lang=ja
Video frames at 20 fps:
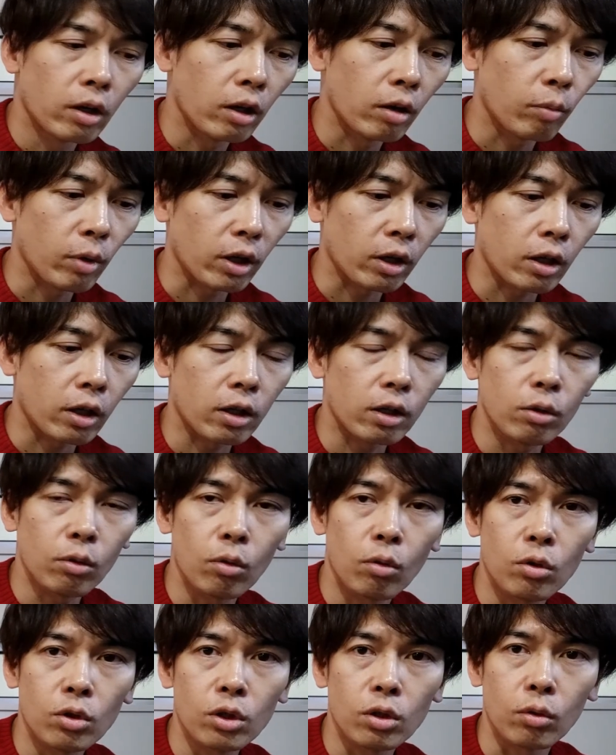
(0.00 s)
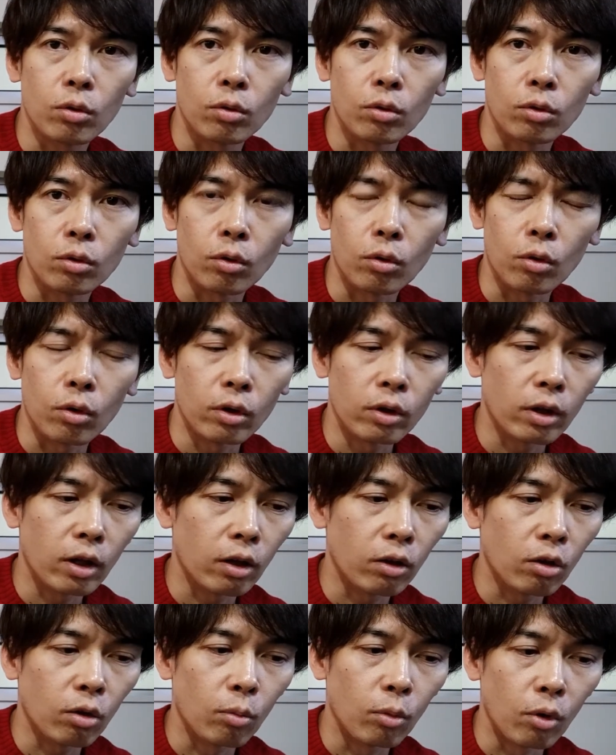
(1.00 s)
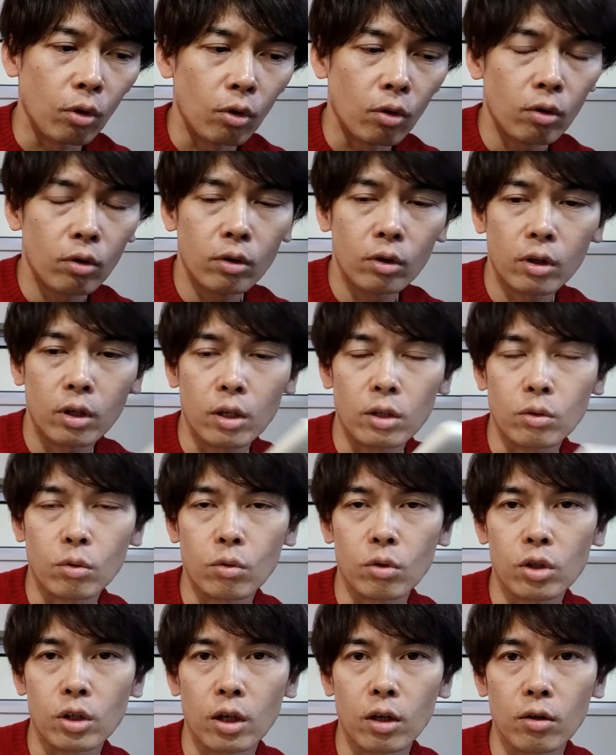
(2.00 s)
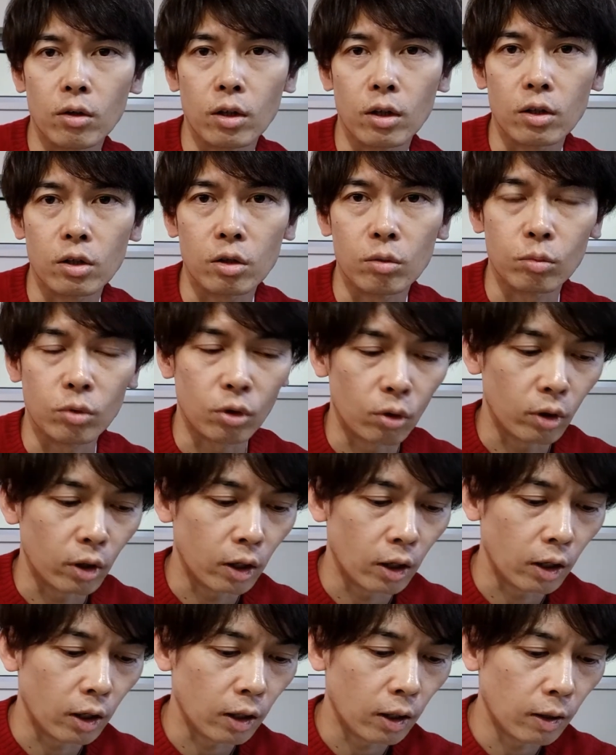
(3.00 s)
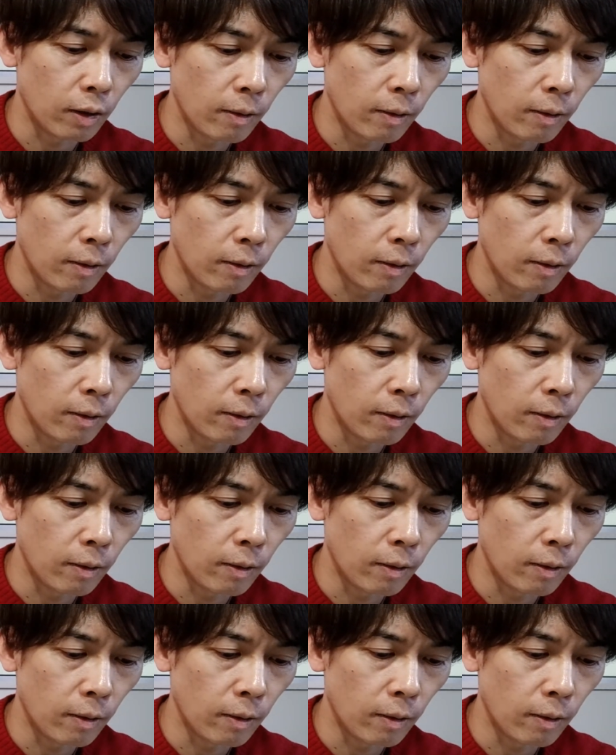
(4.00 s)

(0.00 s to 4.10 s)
やっぱり書き残しておくと何度も計測しなくて済むので